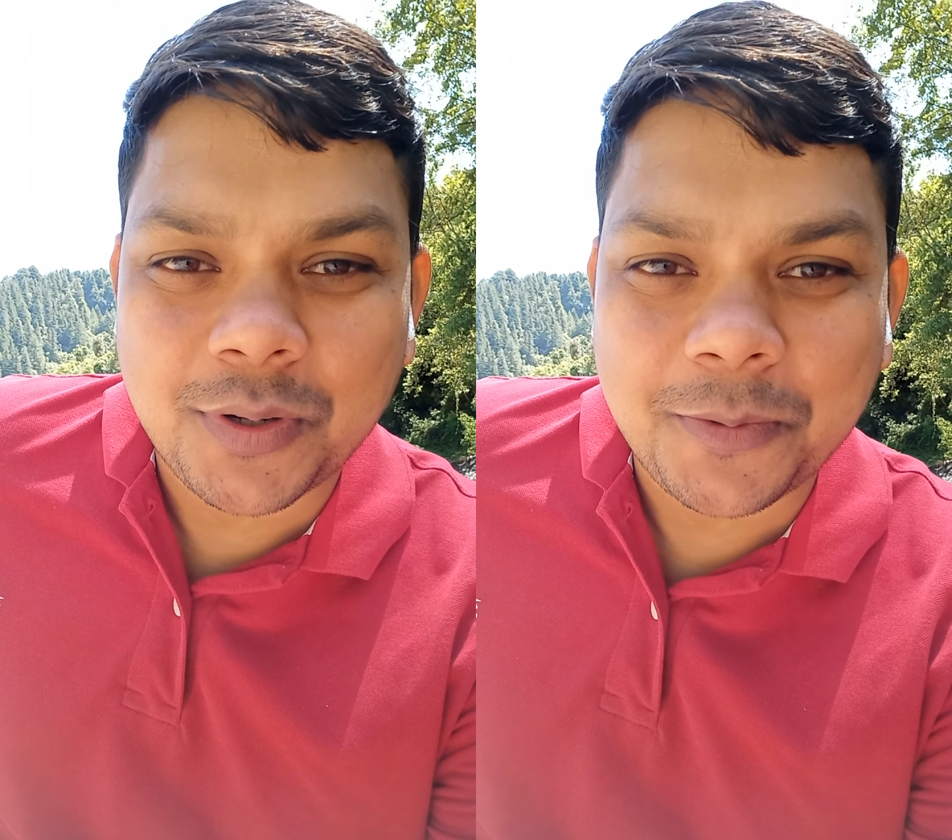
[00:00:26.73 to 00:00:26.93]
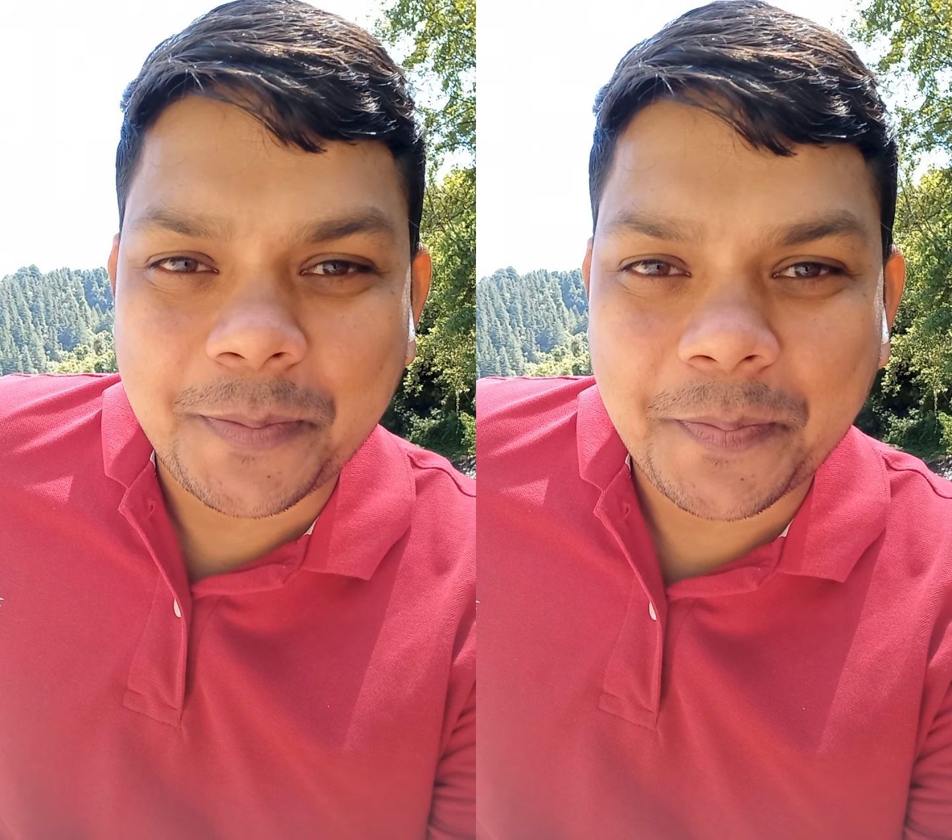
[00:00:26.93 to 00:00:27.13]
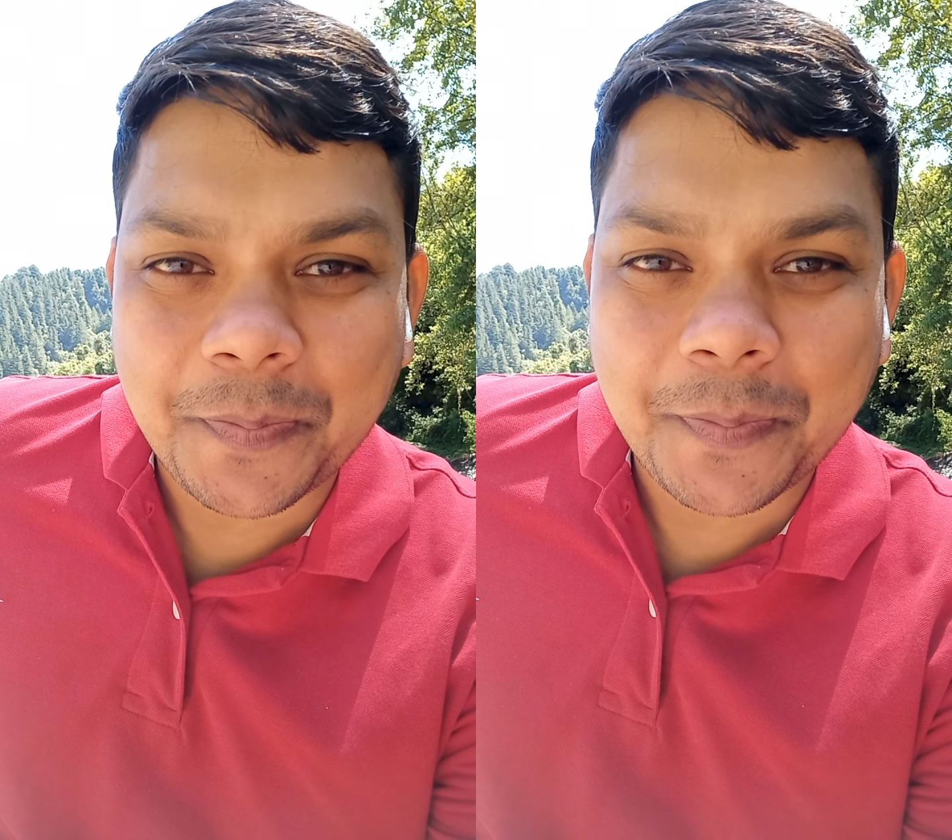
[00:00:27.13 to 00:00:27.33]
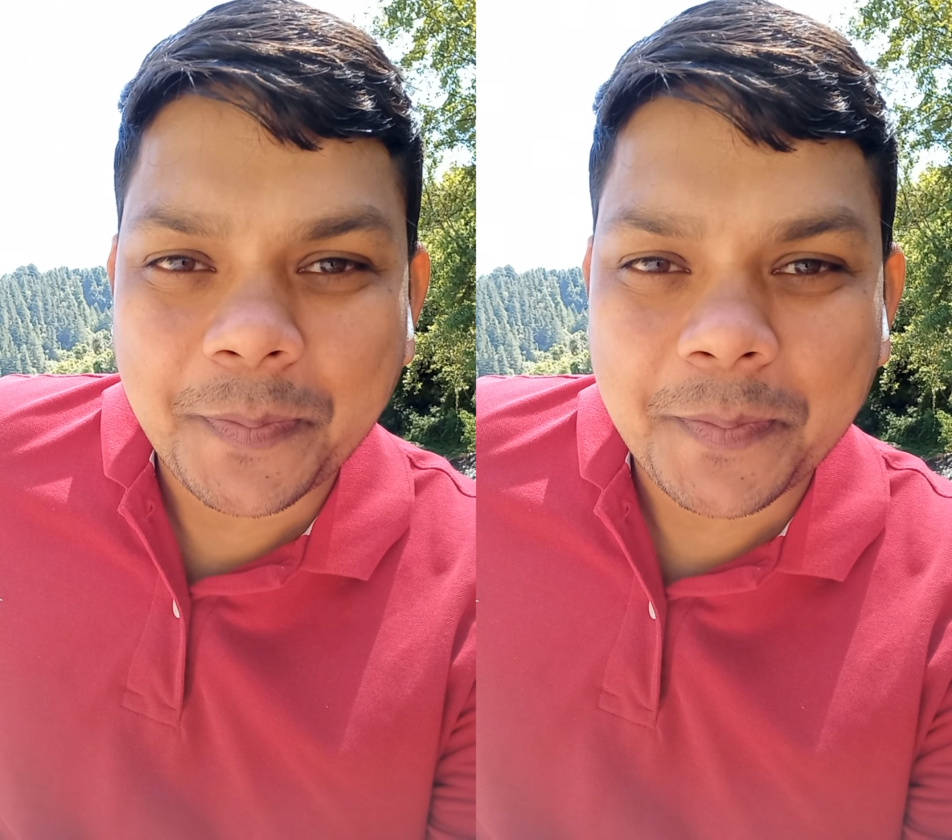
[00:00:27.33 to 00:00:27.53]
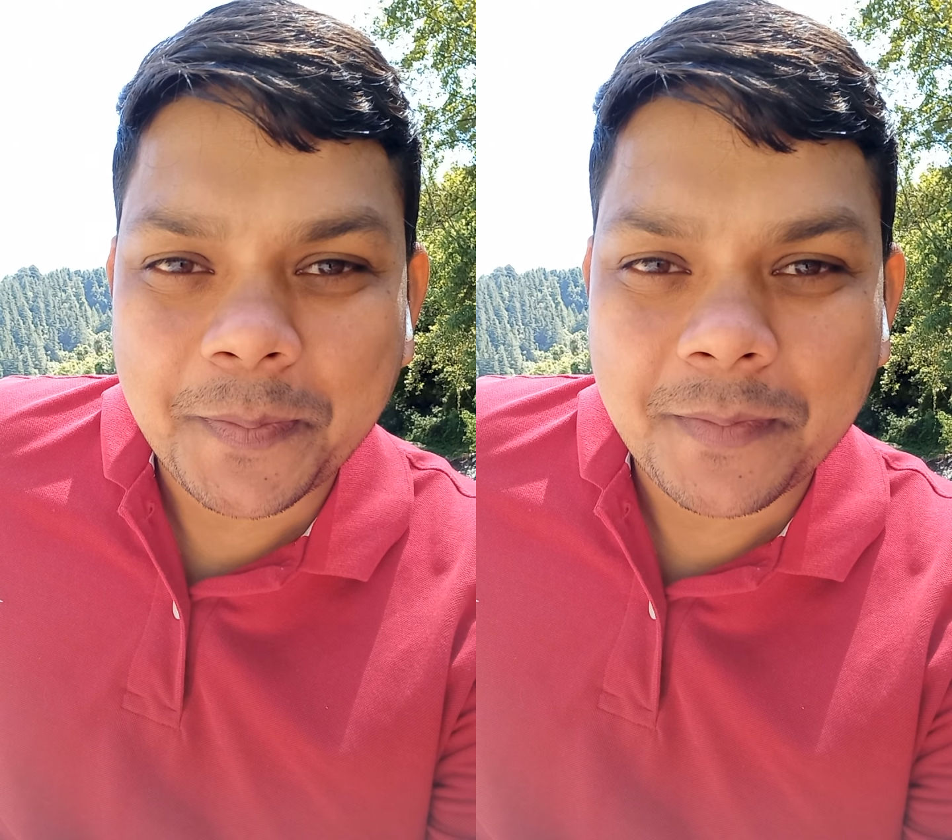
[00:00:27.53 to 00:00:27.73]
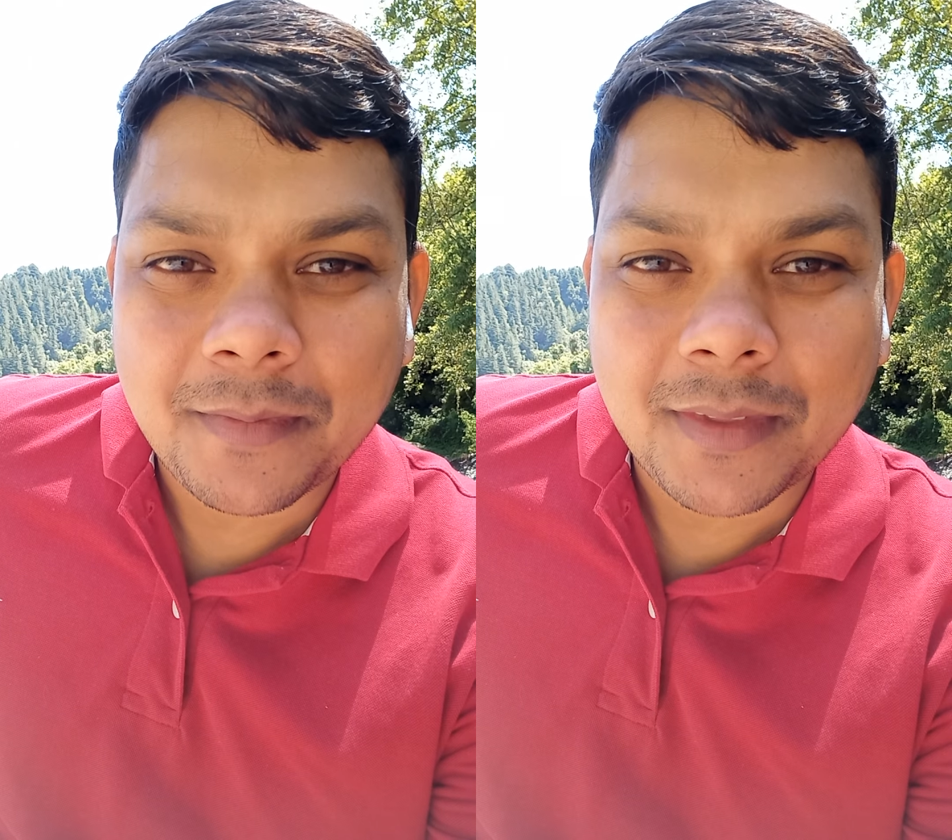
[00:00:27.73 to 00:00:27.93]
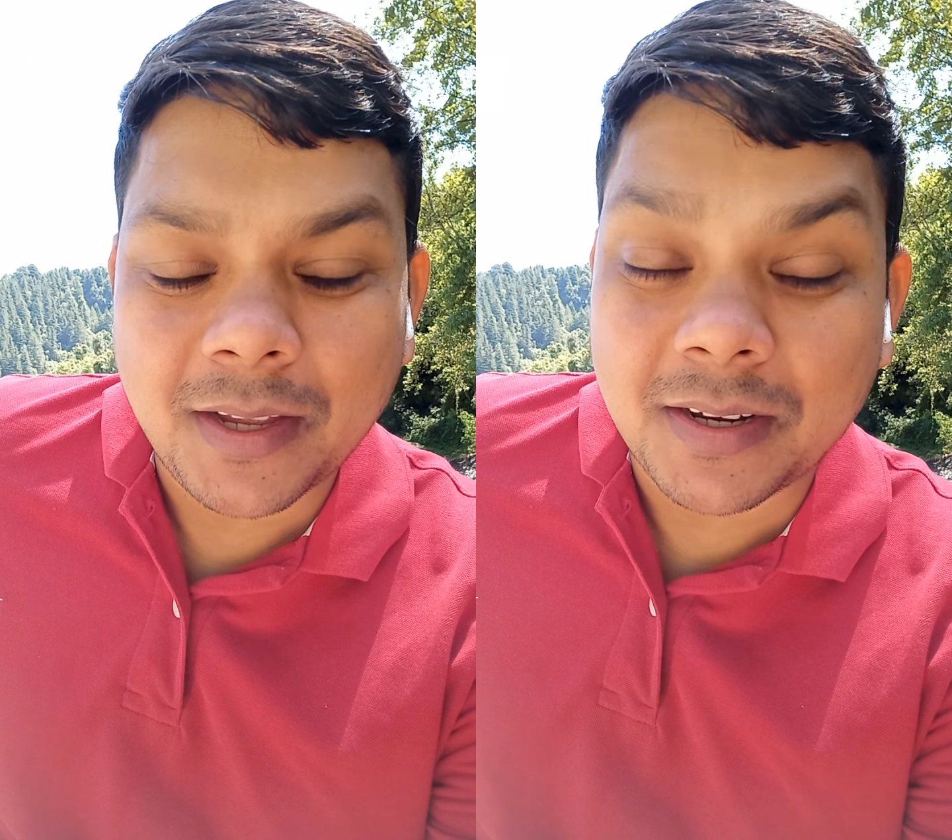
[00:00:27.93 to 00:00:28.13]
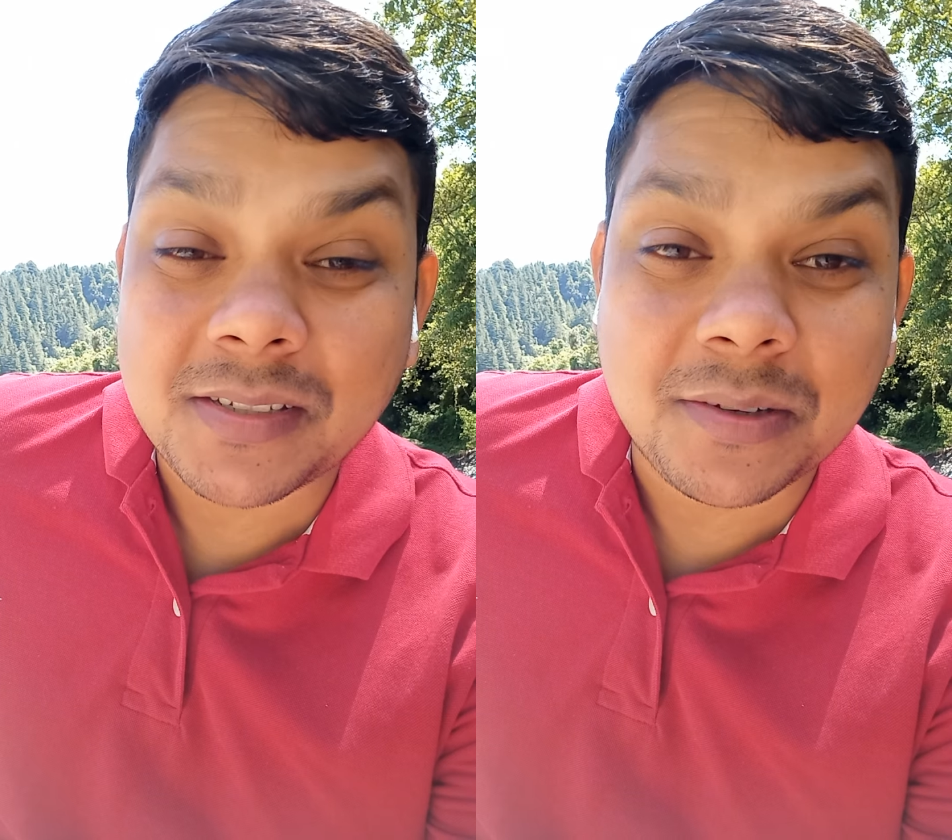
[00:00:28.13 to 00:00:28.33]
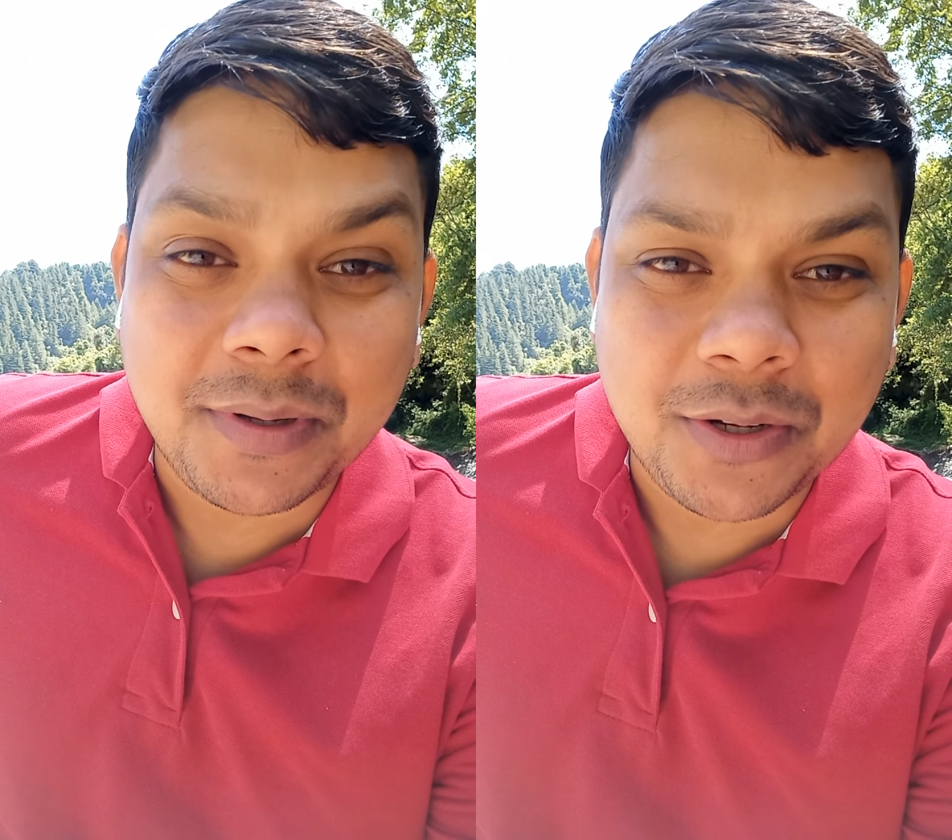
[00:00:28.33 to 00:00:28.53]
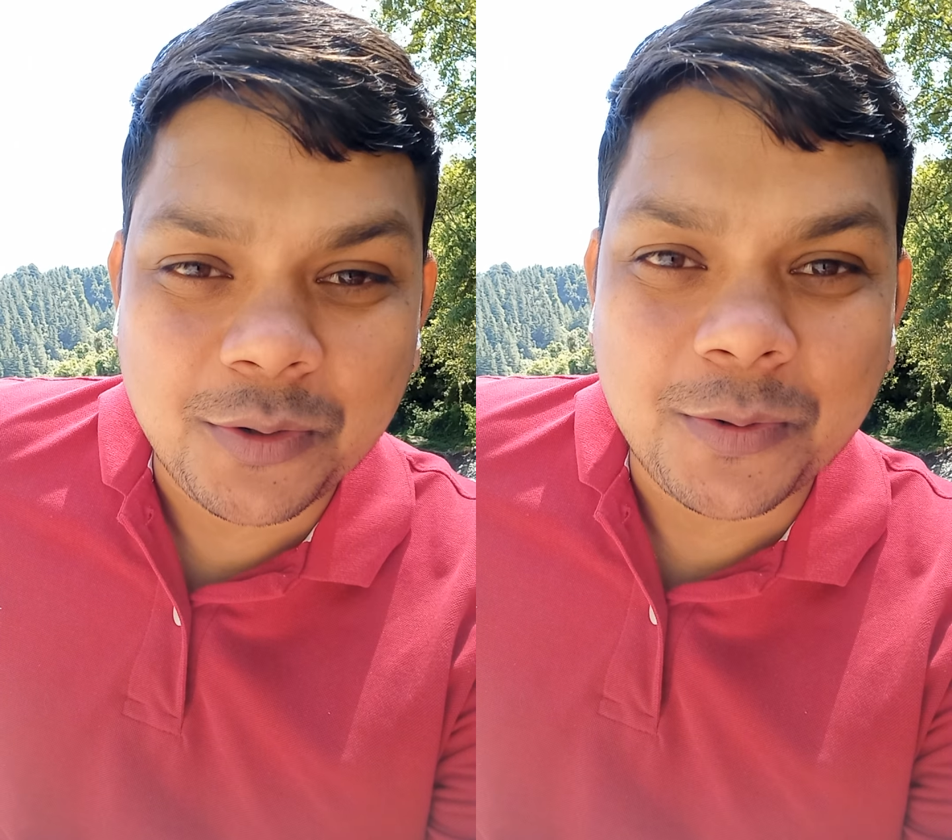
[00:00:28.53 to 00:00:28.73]
करूँ अगर
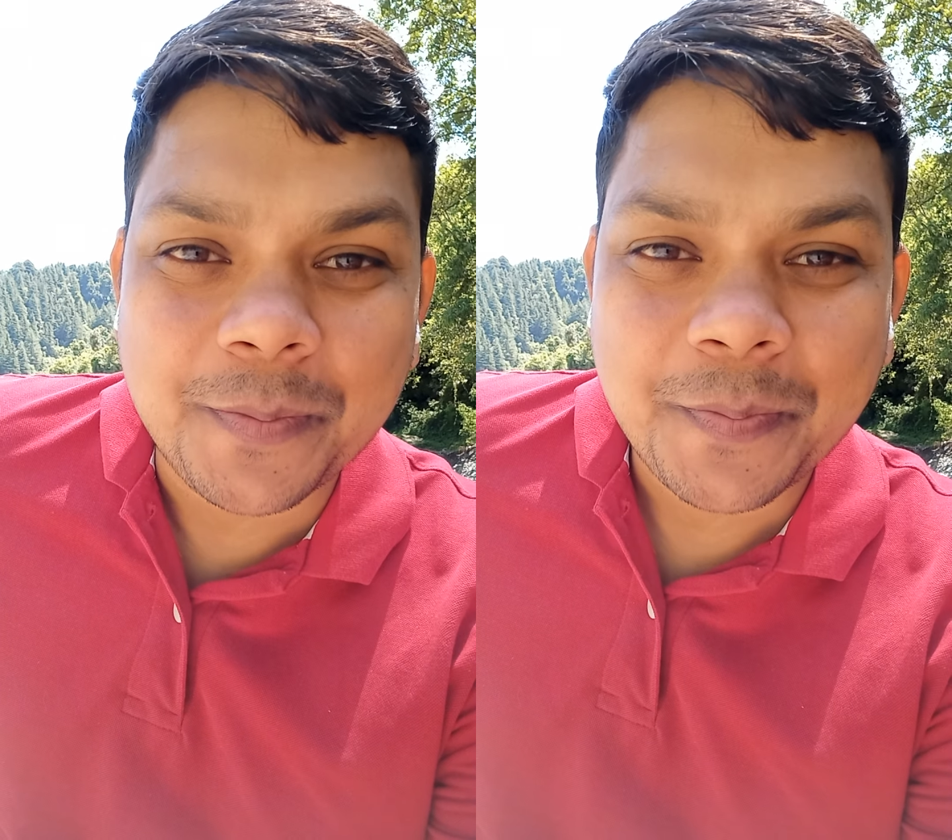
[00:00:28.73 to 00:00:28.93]
समय हो